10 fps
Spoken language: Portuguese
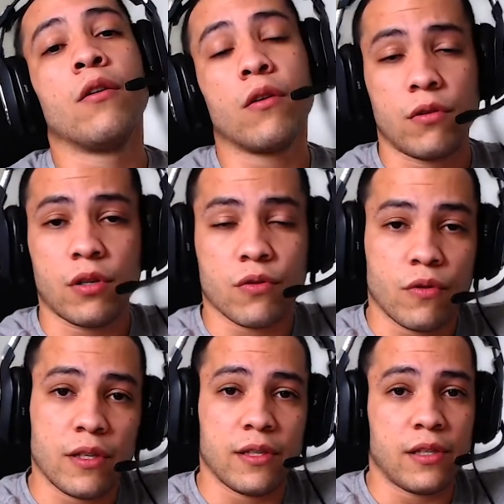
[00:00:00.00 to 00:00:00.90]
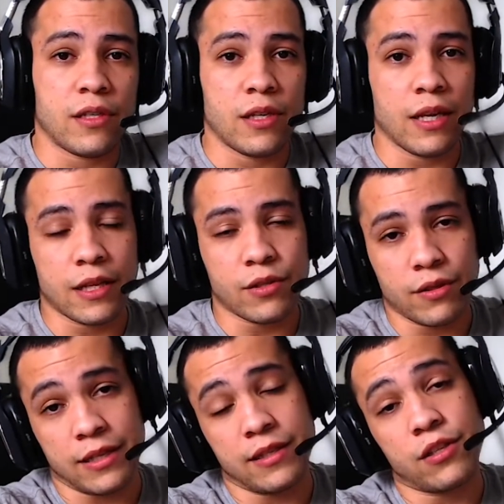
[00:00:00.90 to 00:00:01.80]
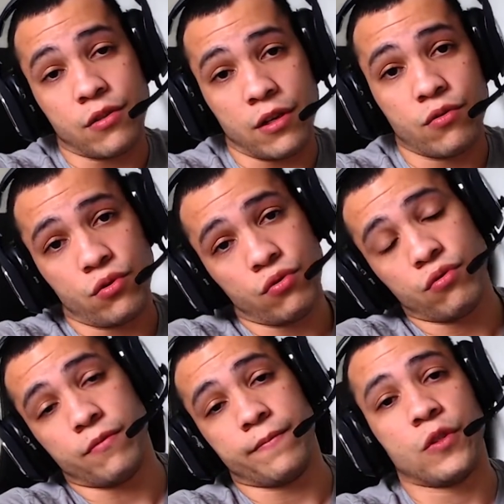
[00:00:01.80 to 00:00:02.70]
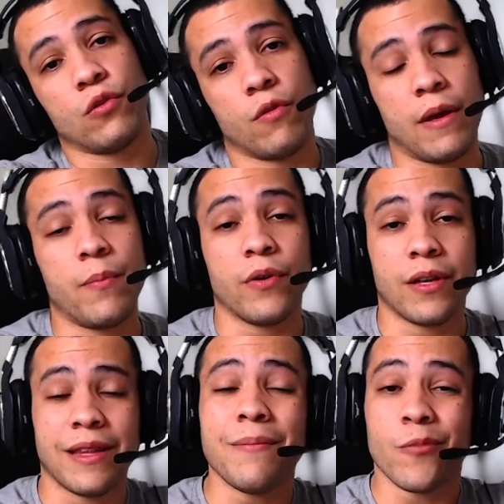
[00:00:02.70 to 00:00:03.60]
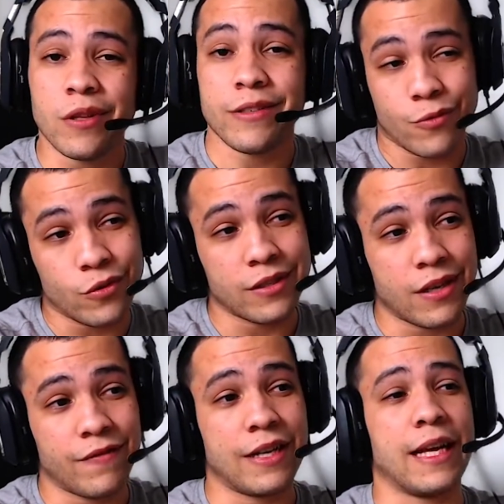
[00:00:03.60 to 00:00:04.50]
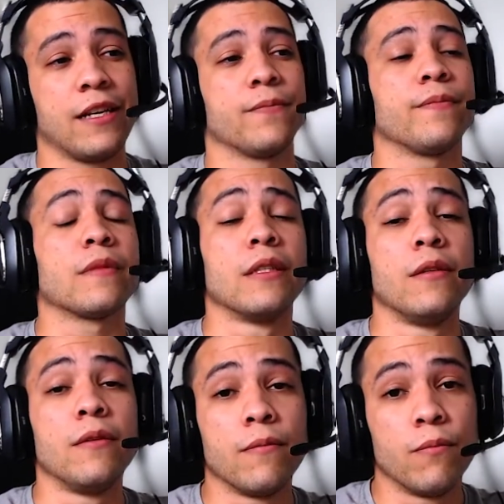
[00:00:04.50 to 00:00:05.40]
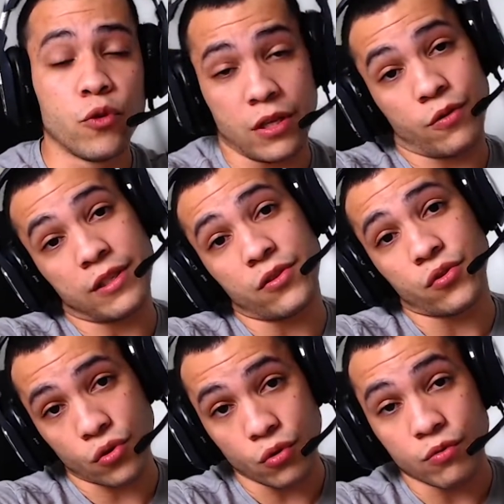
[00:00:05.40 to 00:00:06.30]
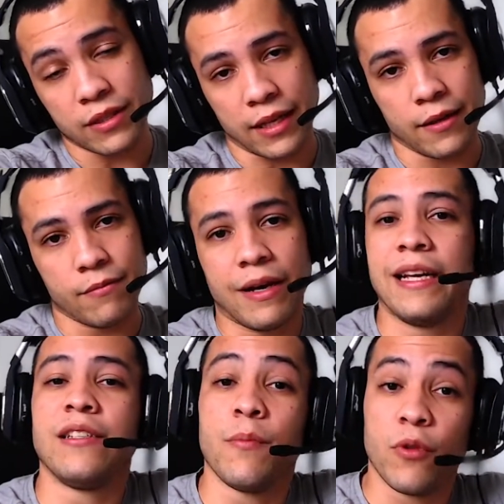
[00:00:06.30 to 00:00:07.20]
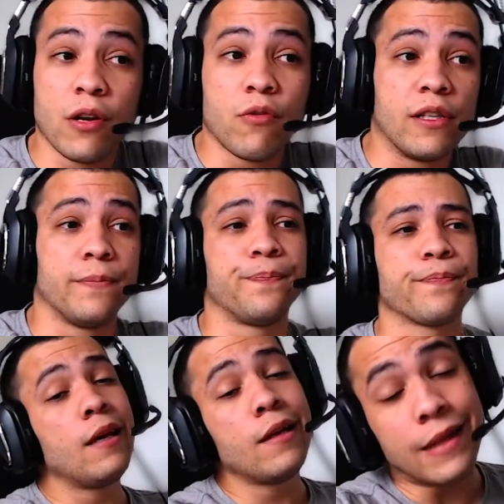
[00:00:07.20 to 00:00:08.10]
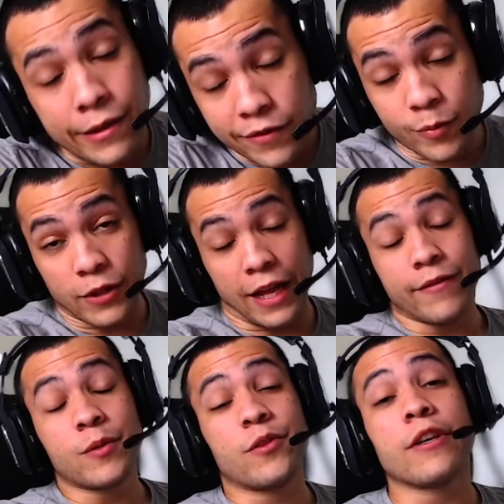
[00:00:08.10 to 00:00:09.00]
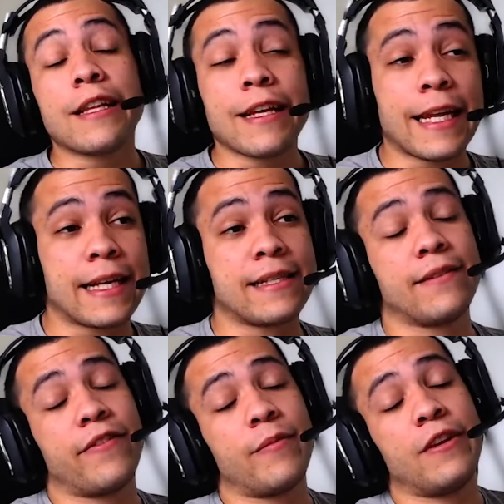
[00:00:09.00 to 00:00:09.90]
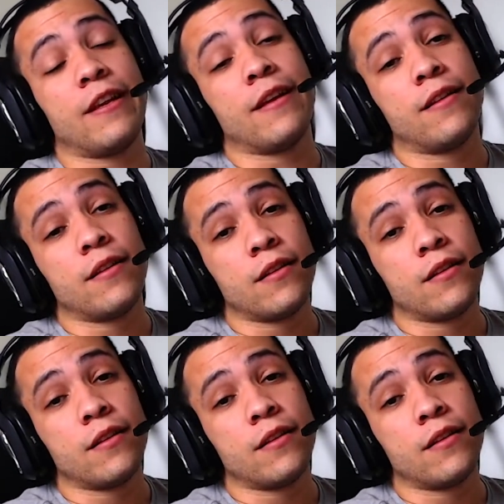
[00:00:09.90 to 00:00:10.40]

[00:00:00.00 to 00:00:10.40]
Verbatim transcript: outras coisas relacionadas à história do jogo, tudo bem? Porque tem muita coisa, na verdade. Muita coisa solta, mas tem muita coisa. Então vamos lá, vamos ao que interessa, família.